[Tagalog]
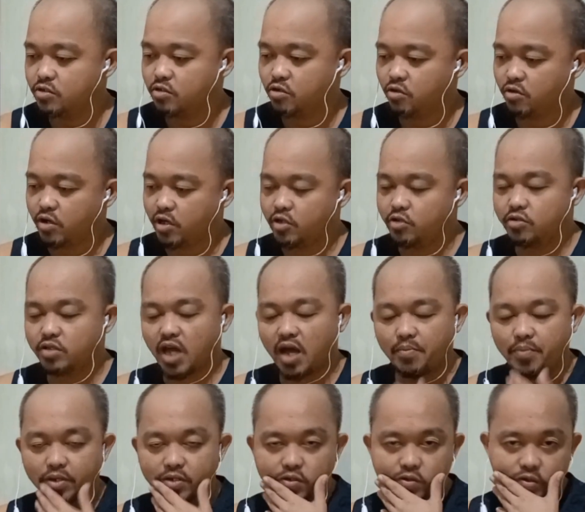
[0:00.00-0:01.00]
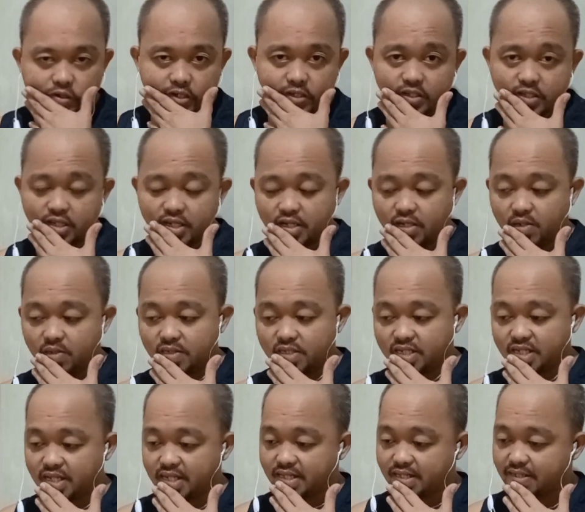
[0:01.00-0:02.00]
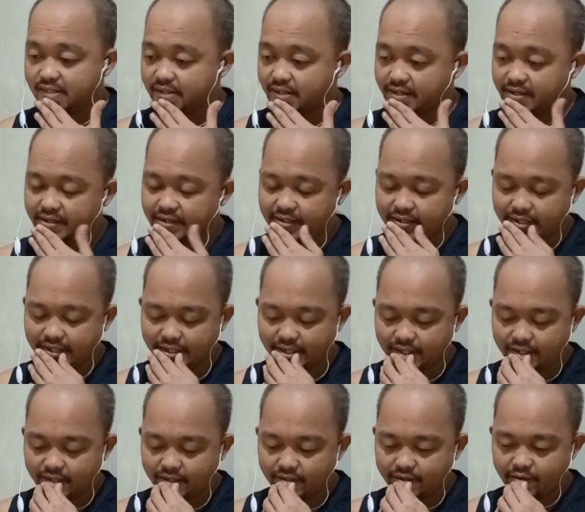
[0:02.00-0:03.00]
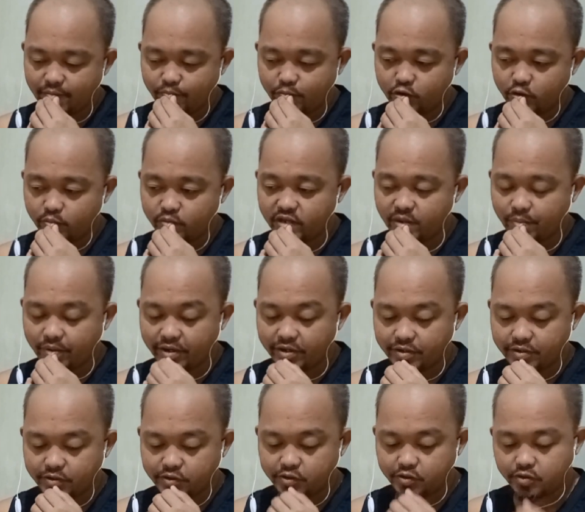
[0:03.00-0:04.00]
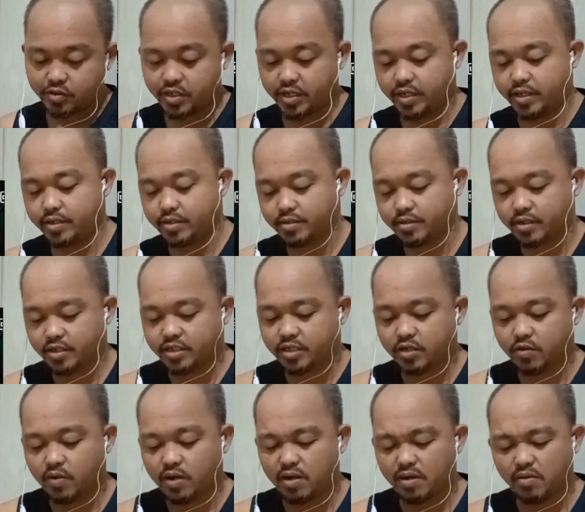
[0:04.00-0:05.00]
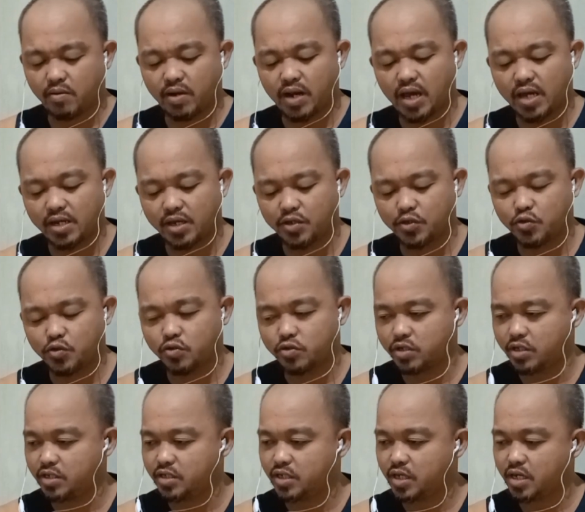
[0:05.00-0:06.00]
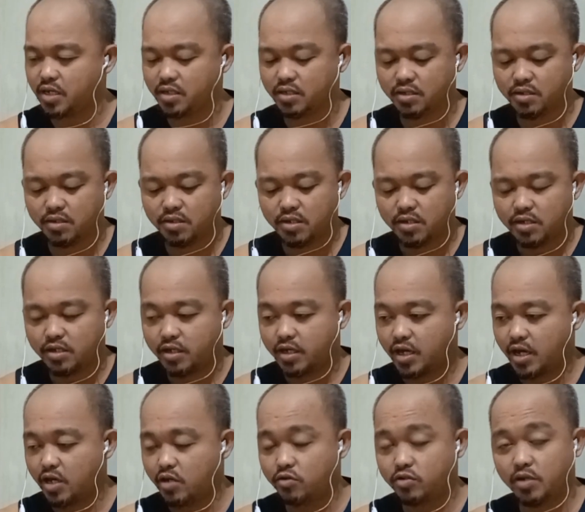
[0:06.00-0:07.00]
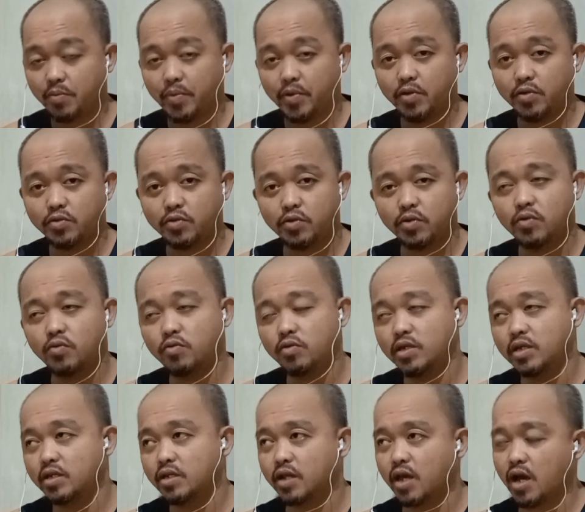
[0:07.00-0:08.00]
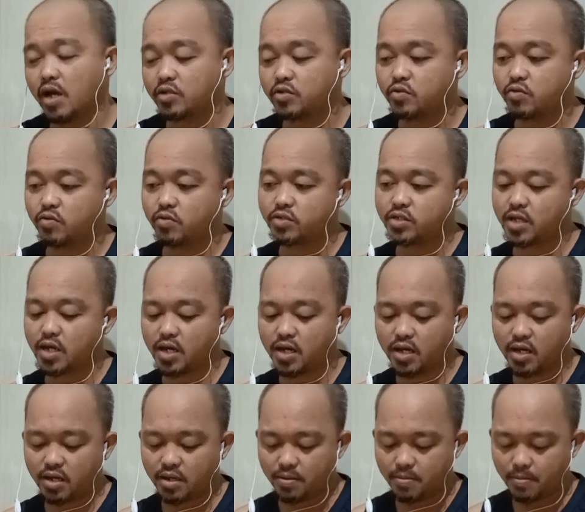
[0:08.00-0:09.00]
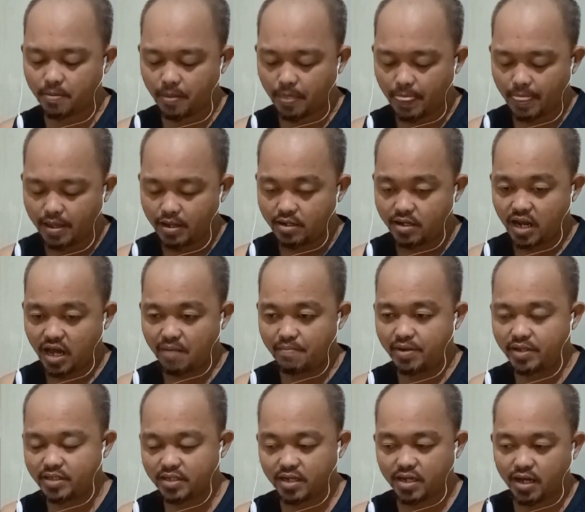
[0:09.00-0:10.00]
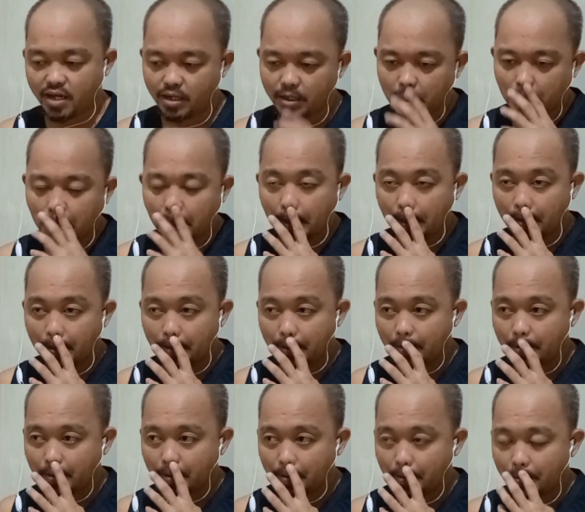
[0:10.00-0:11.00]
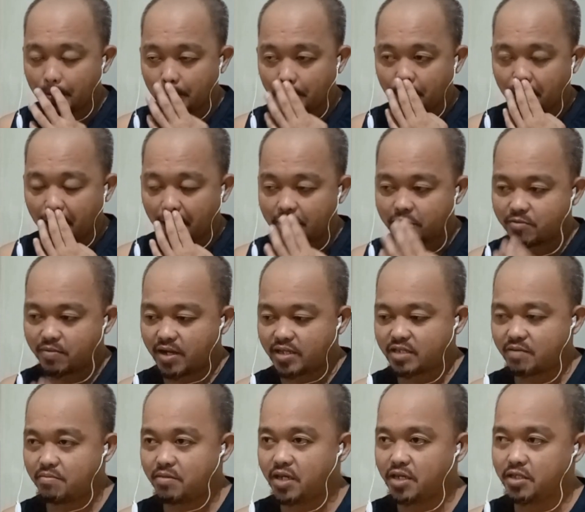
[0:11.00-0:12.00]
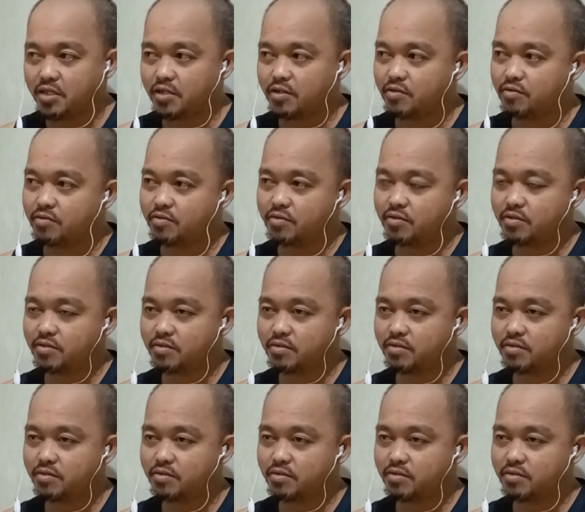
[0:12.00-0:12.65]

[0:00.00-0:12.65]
So, ayun yung dapat yung ano ni Coach Kit. Uh, improve niya pa yon shooting. Kasi nawawala na yung shooting niya eh. Kaya yung napanood ko yung huling reaction ko sa laban nila, parang tumatamlay na yung